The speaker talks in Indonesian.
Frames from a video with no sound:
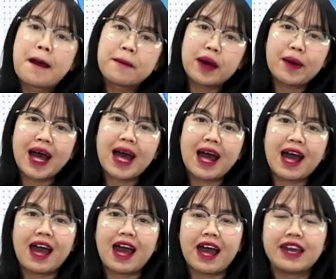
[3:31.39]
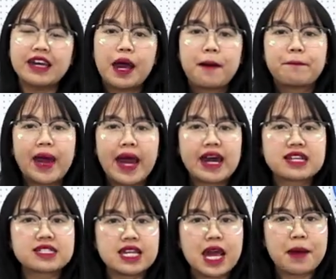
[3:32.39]
Bye-bye!
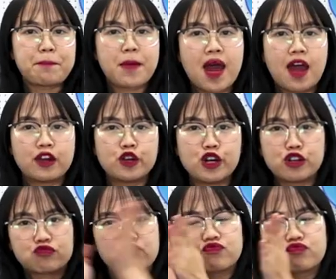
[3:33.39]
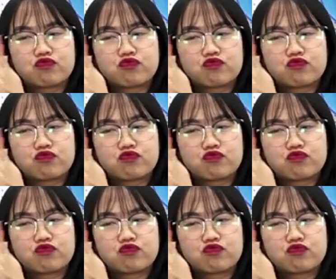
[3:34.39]
Persib Bandung!